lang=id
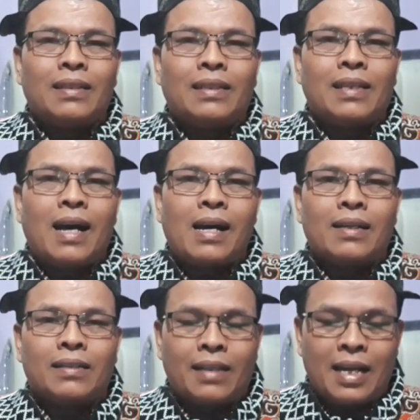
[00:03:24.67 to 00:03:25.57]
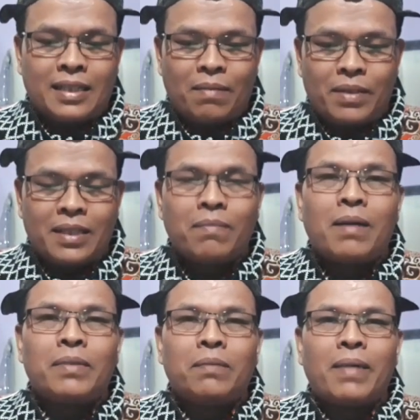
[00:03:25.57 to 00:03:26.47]
kita telah sama-sama
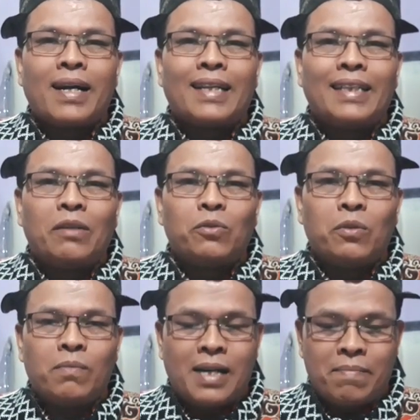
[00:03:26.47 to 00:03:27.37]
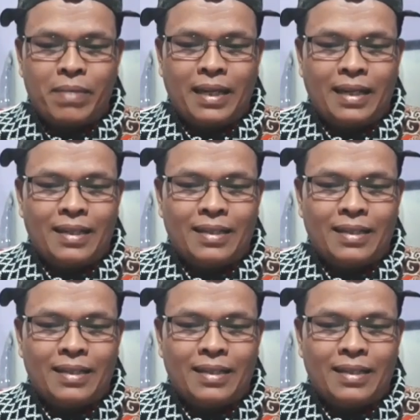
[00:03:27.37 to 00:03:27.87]
menyepakati untuk mengambil